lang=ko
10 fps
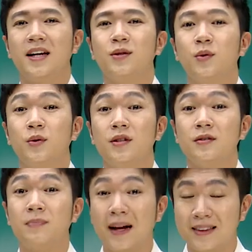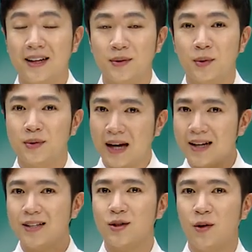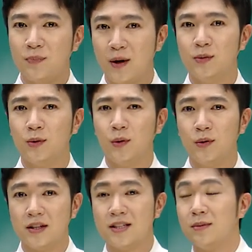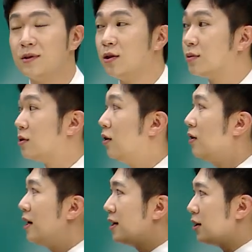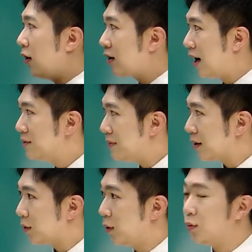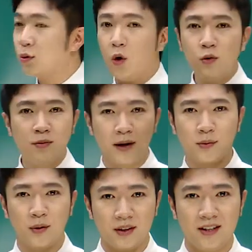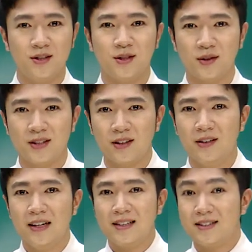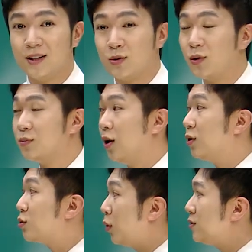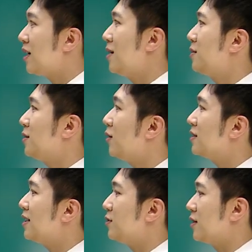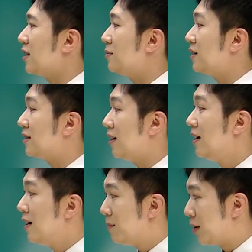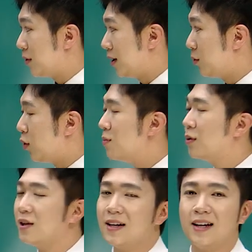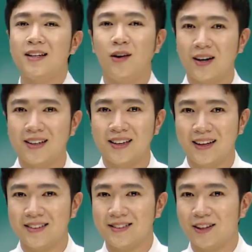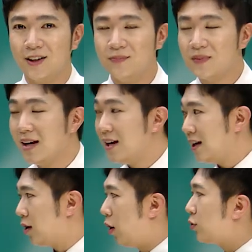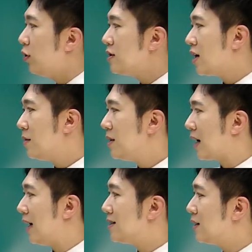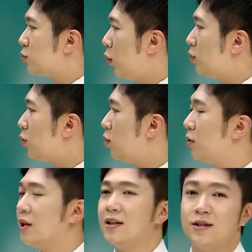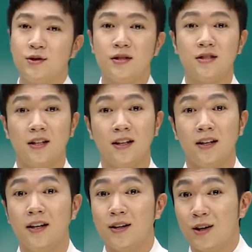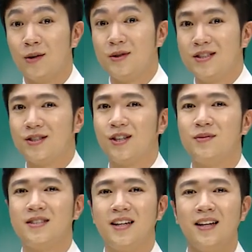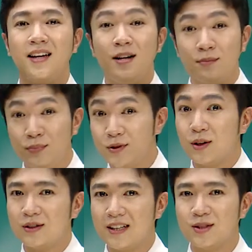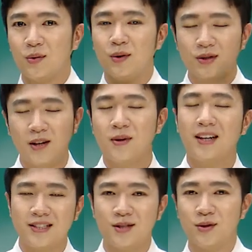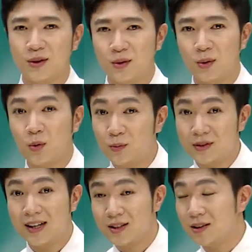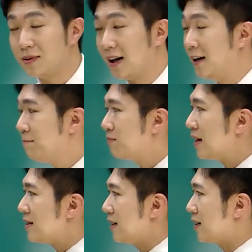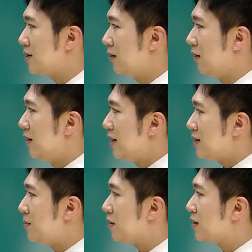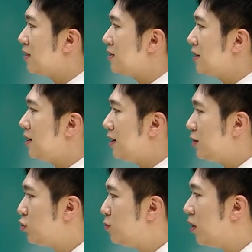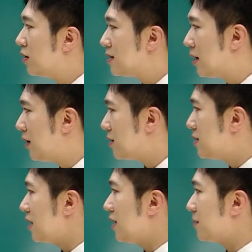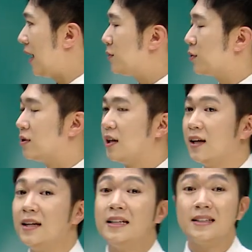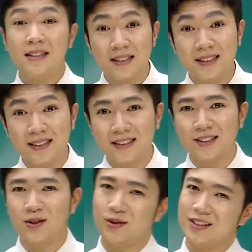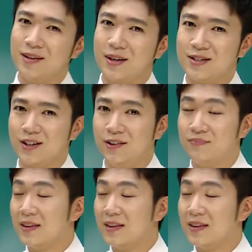행동을 바탕으로 따라서 배우고 이 사람들로부터 영감을 받고 도움을 받고 이런 식으로 해서 이제 조금 더 좋은 사람으로 성장할 수 있게끔 하는 게 바로 이 롤모델의 역할이 되겠는데요. 이 어떤 사람이 가장 좋은 롤모델이 될 수 있는지 여러분이 직접 이제 분석을 하시고 설명하실 수 있도록 공부를 하셔야 됩니다. 자, 그래서 제가 몇 가지 이 유명인사와 선생님 가족들의 특징들을 정리를 해봤어요.